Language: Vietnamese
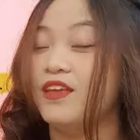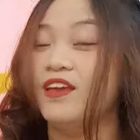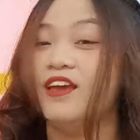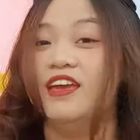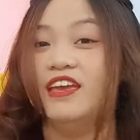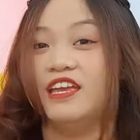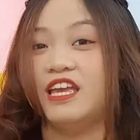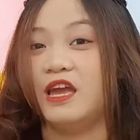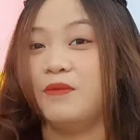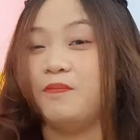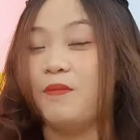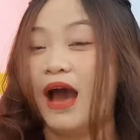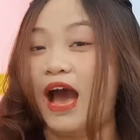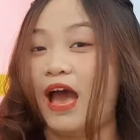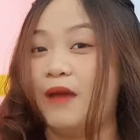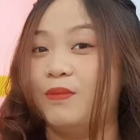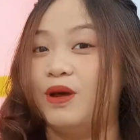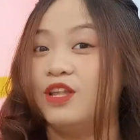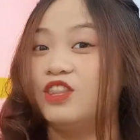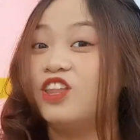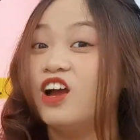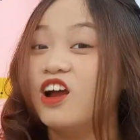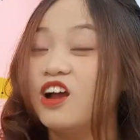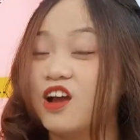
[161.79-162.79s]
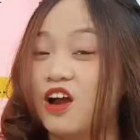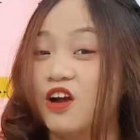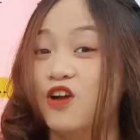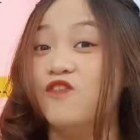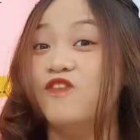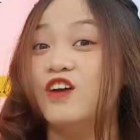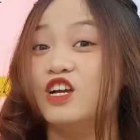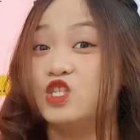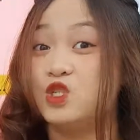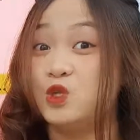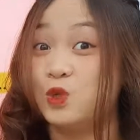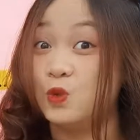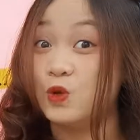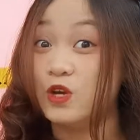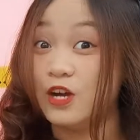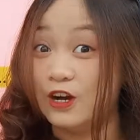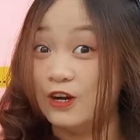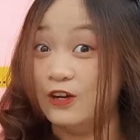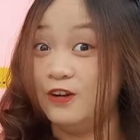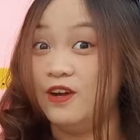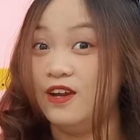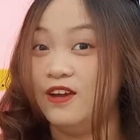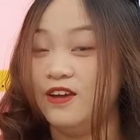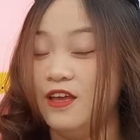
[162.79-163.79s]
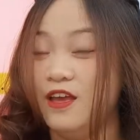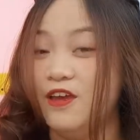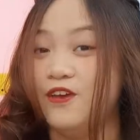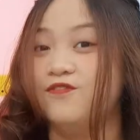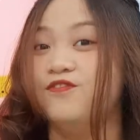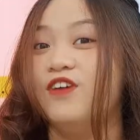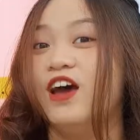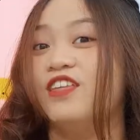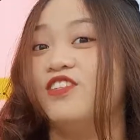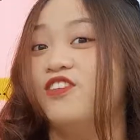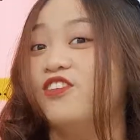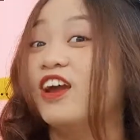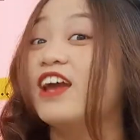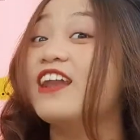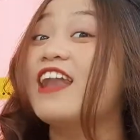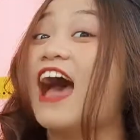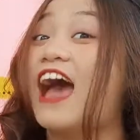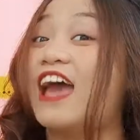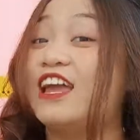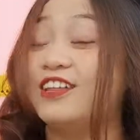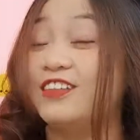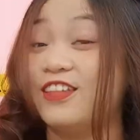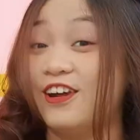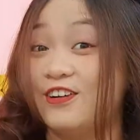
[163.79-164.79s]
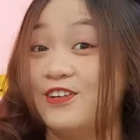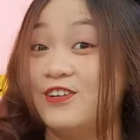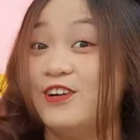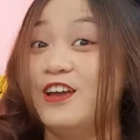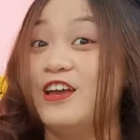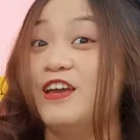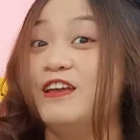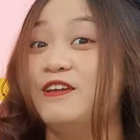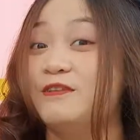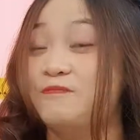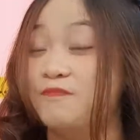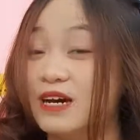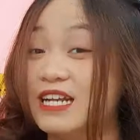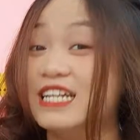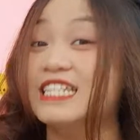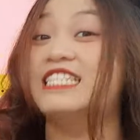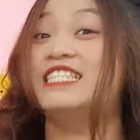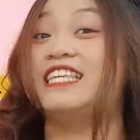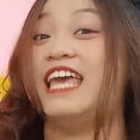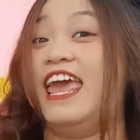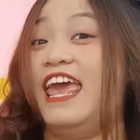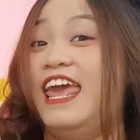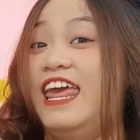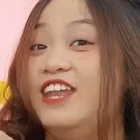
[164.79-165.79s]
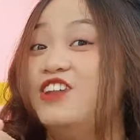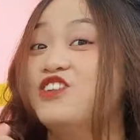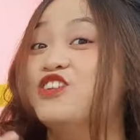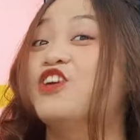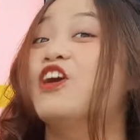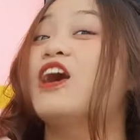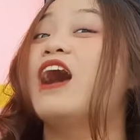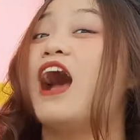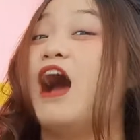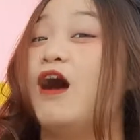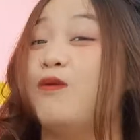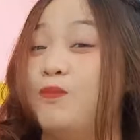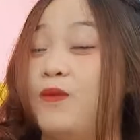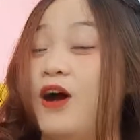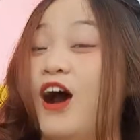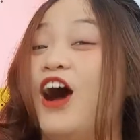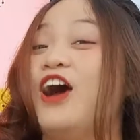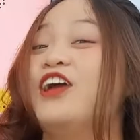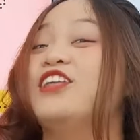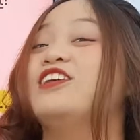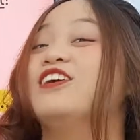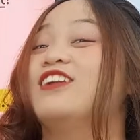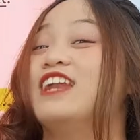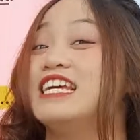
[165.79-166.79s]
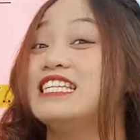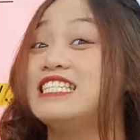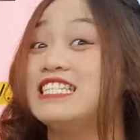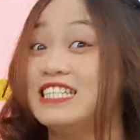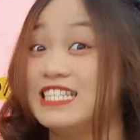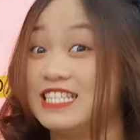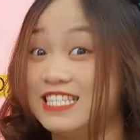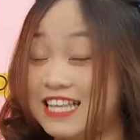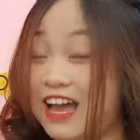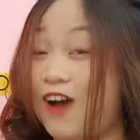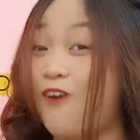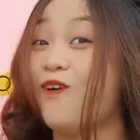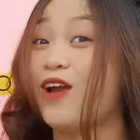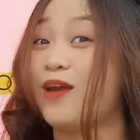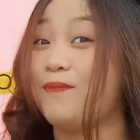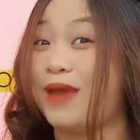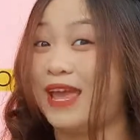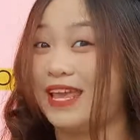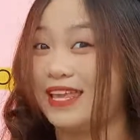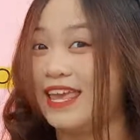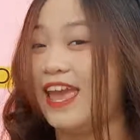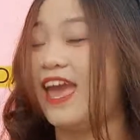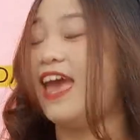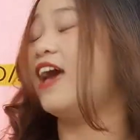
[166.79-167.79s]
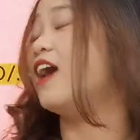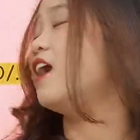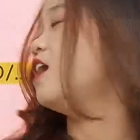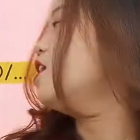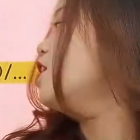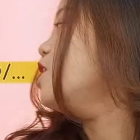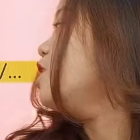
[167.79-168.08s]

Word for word: Thì cái bài mà tân ngữ và chủ ngữ á, về những cái đại từ thì mình sẽ được học ở những lesson sau các bạn nha.